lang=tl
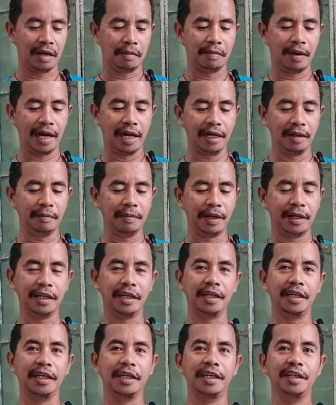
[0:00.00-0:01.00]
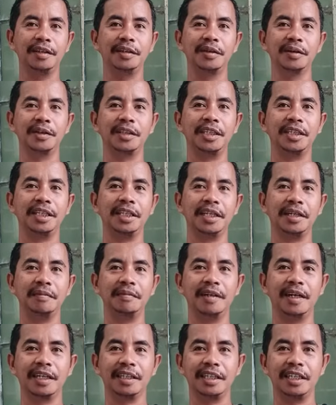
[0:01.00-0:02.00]
Bali, magiging 12 tikim
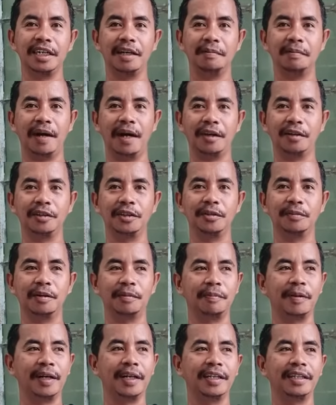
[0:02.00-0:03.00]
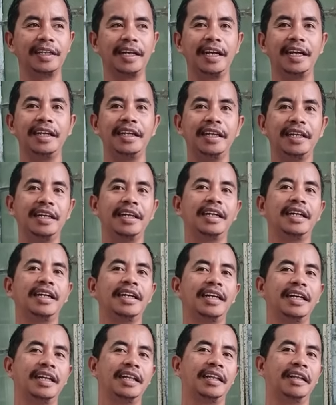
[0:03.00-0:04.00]
lang sila bago sumampa ng training.
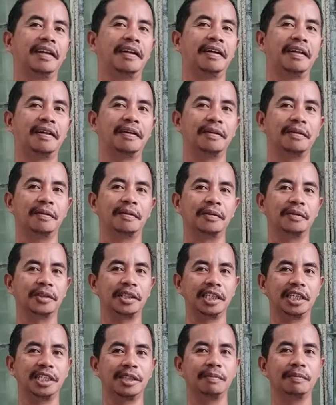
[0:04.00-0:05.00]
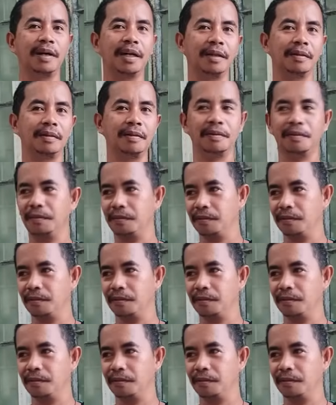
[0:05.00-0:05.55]
6 months.